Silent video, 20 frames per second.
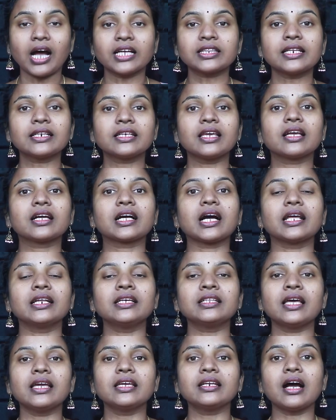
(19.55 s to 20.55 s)
అతనికి
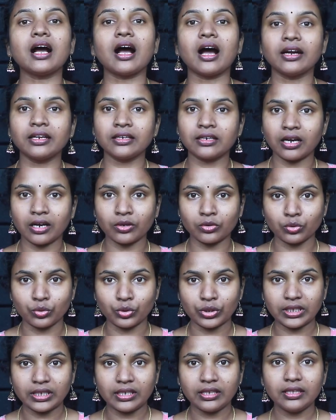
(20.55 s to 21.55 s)
ఖరీదైన ఆడికారు
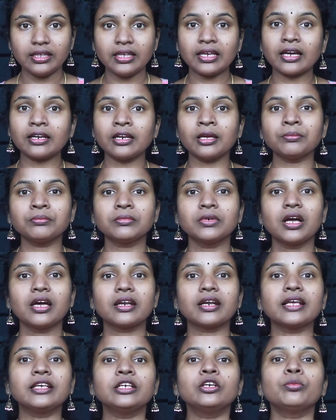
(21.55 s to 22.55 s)
ఉంది ఇకనేం
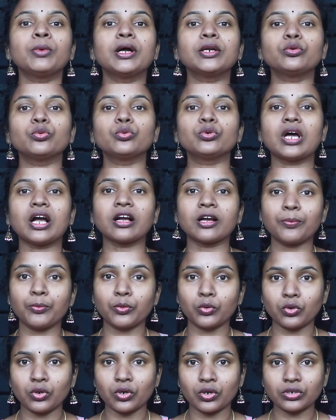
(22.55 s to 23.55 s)
రయ్యమంటూ
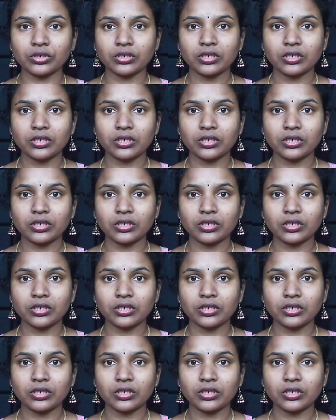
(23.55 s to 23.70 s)
నాగపూర్ లో